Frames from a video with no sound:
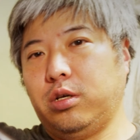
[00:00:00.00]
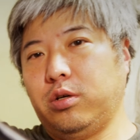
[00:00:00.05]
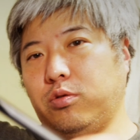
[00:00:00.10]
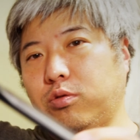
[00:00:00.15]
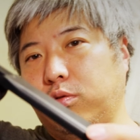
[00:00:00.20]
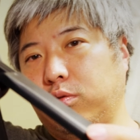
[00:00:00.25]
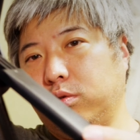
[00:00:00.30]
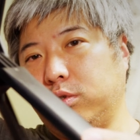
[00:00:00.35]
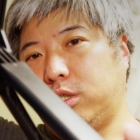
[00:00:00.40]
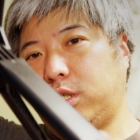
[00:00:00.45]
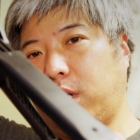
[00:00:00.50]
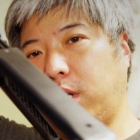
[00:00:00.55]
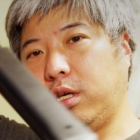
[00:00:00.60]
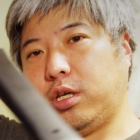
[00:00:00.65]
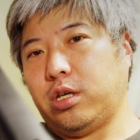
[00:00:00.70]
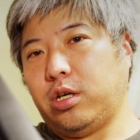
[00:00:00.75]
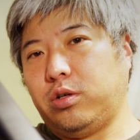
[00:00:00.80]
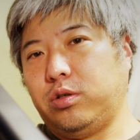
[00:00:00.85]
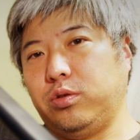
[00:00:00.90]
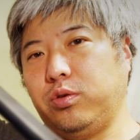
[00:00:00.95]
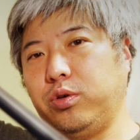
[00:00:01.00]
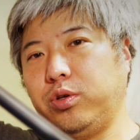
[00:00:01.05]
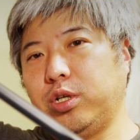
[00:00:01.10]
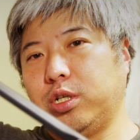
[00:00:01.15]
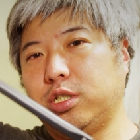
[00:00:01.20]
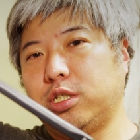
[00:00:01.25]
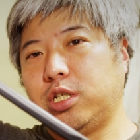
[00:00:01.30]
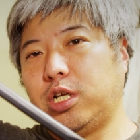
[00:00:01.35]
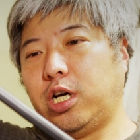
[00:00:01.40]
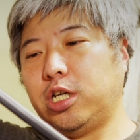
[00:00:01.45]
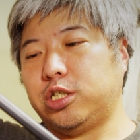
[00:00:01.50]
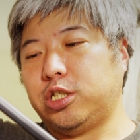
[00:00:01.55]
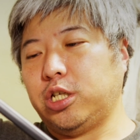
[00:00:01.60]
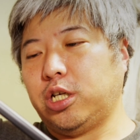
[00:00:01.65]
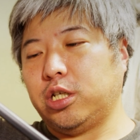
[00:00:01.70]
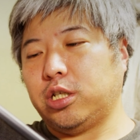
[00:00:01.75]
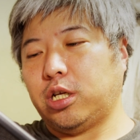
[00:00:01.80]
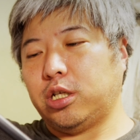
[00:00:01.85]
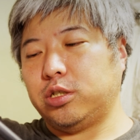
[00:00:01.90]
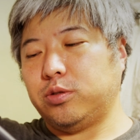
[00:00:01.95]
この三脚のようなですね、足
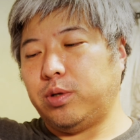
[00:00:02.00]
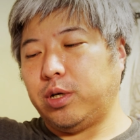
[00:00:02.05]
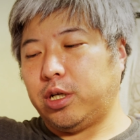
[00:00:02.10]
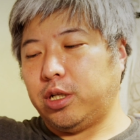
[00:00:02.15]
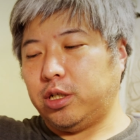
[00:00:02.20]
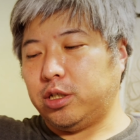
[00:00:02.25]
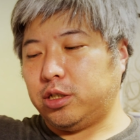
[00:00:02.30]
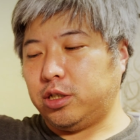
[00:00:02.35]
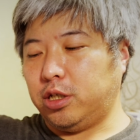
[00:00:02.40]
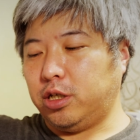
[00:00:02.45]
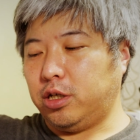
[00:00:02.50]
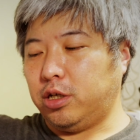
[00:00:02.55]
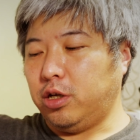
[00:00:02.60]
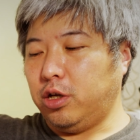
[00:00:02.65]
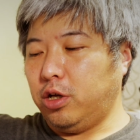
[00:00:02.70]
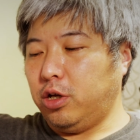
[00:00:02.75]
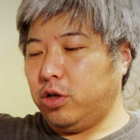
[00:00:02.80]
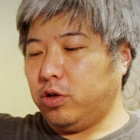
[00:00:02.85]
が立つわけですね。